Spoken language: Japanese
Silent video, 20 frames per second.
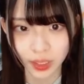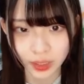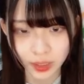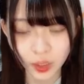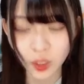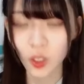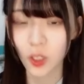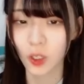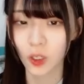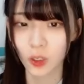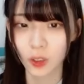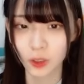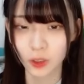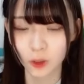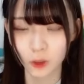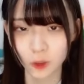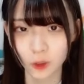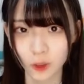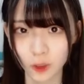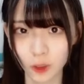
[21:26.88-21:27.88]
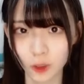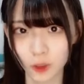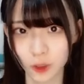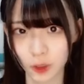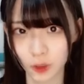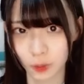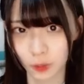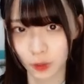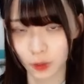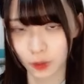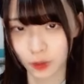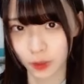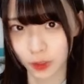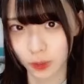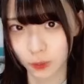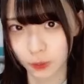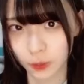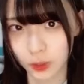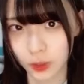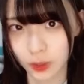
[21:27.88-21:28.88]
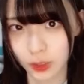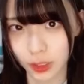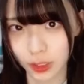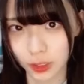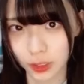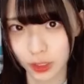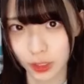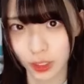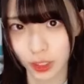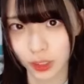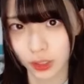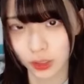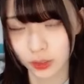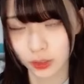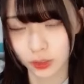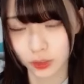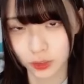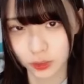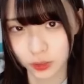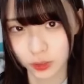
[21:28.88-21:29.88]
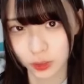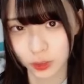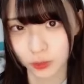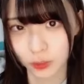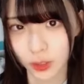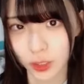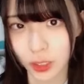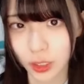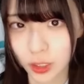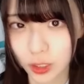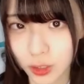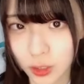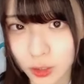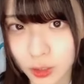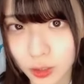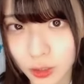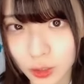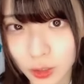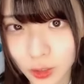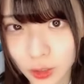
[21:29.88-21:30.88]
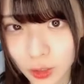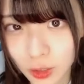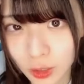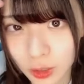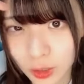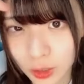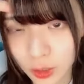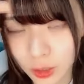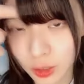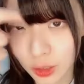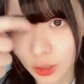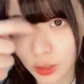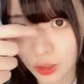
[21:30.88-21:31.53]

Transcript: そう広島の時も使ってたこれはねなん